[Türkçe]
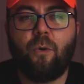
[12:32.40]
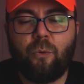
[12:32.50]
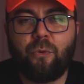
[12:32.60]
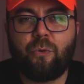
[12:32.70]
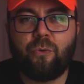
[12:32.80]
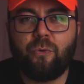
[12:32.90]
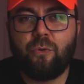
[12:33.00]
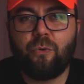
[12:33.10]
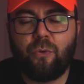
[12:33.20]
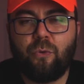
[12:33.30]

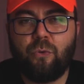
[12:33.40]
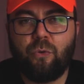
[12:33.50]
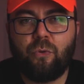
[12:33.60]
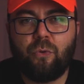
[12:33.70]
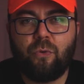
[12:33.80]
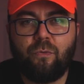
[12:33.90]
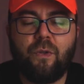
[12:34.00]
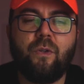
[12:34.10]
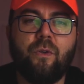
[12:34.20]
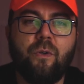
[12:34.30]
19'u gündüz
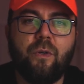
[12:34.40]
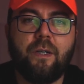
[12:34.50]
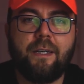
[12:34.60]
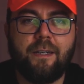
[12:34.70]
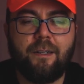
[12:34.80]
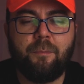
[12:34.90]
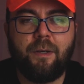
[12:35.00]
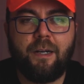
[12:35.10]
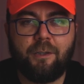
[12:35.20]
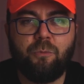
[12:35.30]
videoyu
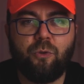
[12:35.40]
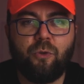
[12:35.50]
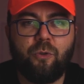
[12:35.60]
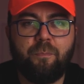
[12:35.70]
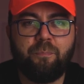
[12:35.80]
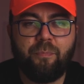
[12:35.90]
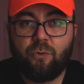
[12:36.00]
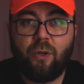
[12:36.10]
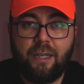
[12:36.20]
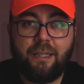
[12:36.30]
kanalıma atmış olurum.
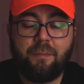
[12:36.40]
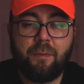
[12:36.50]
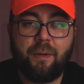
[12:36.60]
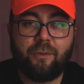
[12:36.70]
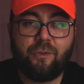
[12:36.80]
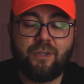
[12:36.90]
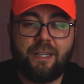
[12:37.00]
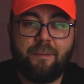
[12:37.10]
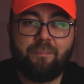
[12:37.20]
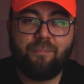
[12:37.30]
Söylediğim gibi az
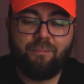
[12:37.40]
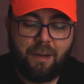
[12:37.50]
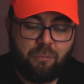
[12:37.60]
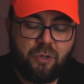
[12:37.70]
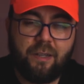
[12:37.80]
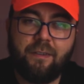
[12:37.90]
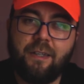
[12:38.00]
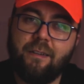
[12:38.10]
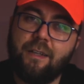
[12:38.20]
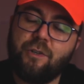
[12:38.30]
önce de ben bu cihazla
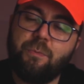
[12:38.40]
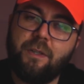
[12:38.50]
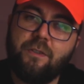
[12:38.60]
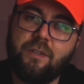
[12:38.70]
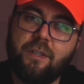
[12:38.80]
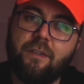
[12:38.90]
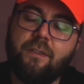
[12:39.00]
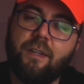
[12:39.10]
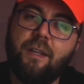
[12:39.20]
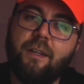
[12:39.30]
ilgili de
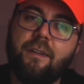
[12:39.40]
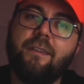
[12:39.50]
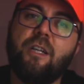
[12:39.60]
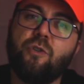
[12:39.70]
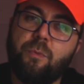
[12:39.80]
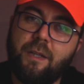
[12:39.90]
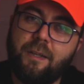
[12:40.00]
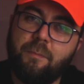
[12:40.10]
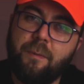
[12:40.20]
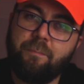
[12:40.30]
sizlere
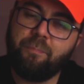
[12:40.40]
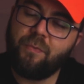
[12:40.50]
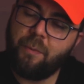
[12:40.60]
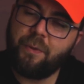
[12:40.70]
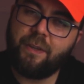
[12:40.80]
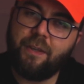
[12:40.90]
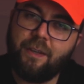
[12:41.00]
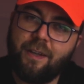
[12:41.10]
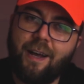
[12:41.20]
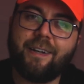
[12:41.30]
tecrübelerimi tabii
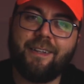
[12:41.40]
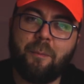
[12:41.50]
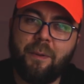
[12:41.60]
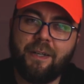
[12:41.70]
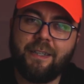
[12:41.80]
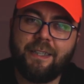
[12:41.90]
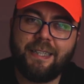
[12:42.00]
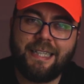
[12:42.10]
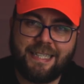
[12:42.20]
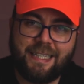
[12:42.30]
ki aktarmak
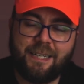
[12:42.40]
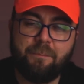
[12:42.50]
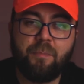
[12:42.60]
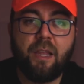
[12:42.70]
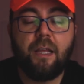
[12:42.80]
isterim.